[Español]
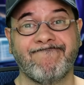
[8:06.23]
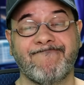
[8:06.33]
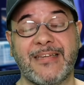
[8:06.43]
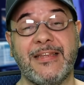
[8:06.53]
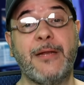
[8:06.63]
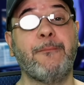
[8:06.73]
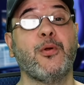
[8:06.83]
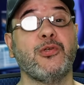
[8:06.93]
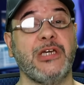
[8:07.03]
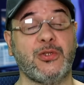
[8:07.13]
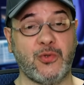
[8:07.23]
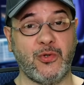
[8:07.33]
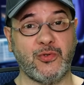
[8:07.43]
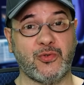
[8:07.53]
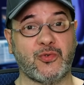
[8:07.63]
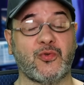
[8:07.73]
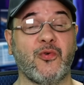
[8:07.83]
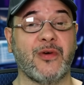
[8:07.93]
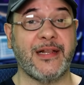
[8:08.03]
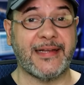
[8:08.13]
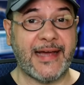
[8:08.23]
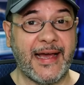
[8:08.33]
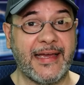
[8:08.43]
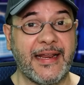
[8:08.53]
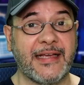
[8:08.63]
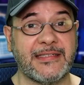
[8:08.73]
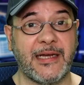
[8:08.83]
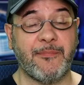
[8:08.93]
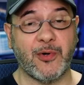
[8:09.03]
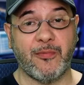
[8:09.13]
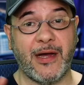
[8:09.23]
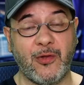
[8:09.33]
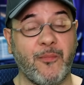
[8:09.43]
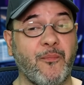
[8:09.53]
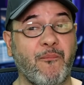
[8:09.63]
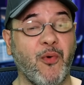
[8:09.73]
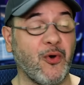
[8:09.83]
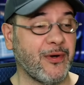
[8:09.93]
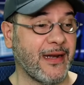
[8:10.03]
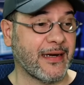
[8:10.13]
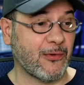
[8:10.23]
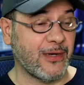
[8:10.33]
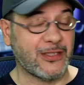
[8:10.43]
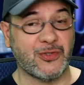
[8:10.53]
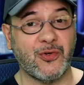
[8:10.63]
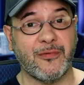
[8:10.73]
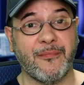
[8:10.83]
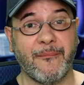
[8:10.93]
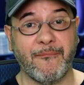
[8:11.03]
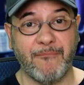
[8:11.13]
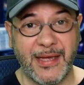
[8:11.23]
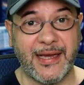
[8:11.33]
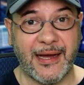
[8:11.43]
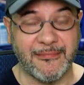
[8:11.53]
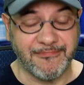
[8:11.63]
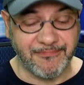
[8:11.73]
tener proyectos con el KYC aprobado por la regulación Mika.